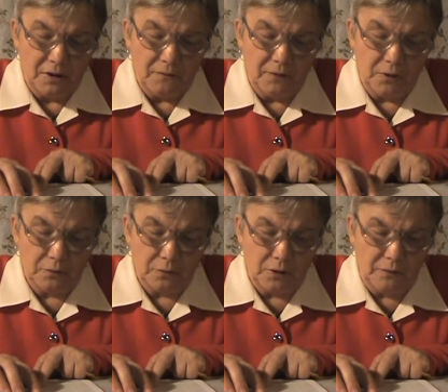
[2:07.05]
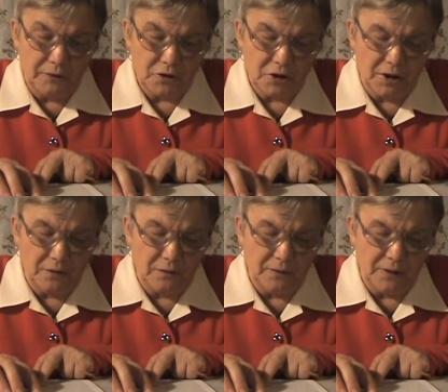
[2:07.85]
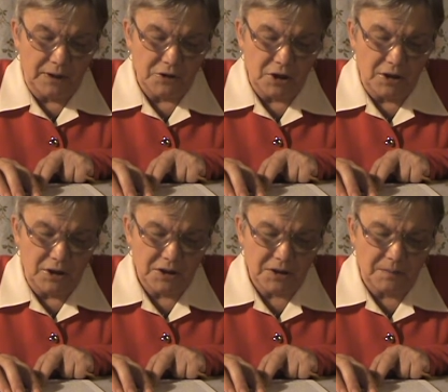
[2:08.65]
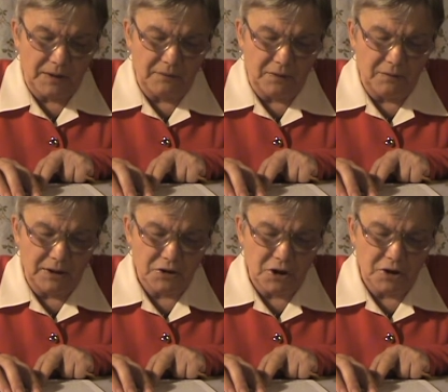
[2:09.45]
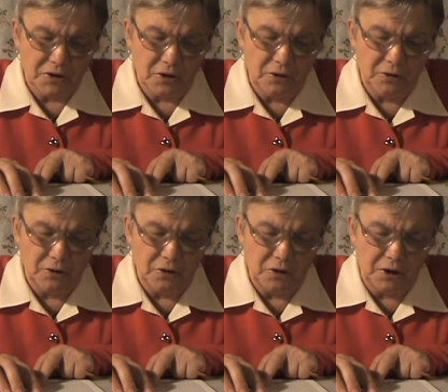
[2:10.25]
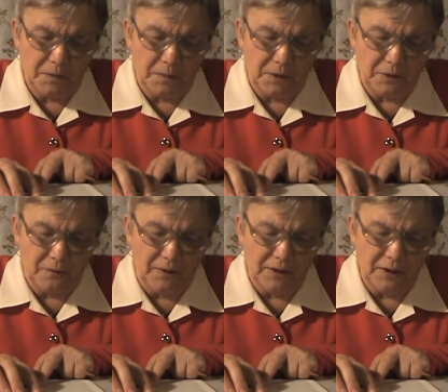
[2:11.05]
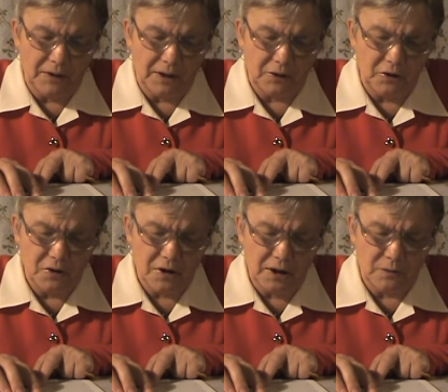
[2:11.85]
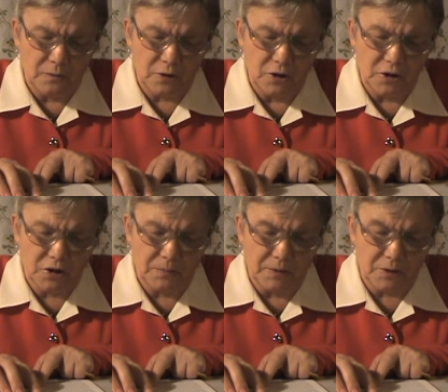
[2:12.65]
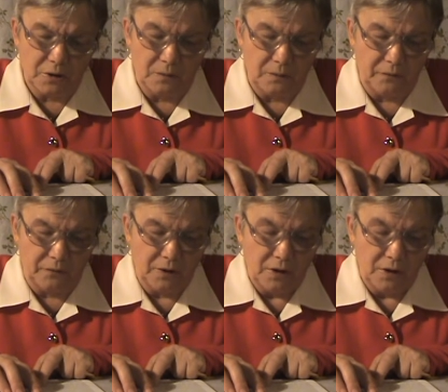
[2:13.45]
Wyjątkowość tego wyrażenia sprawiła, że jest ono interpretowane na kilka różnych sposobów.